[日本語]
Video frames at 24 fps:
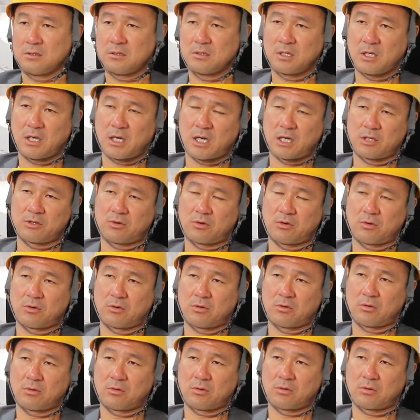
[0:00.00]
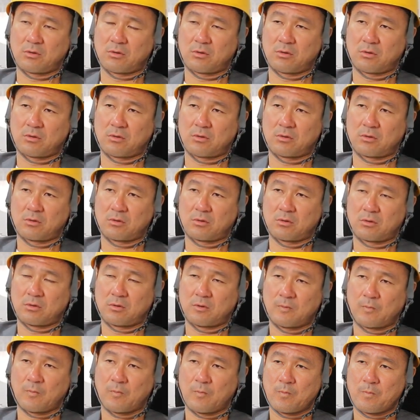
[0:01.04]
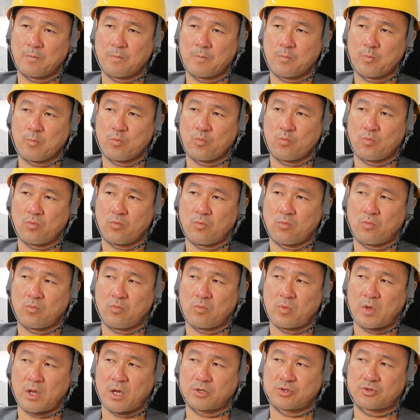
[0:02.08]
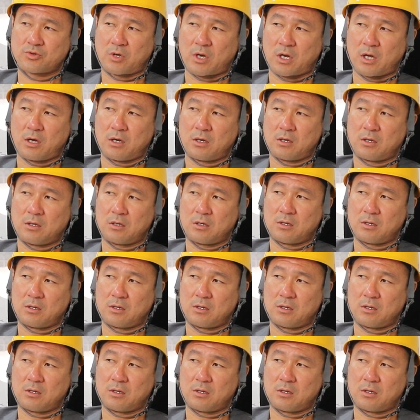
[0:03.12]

うん、であのー、なんちゅうか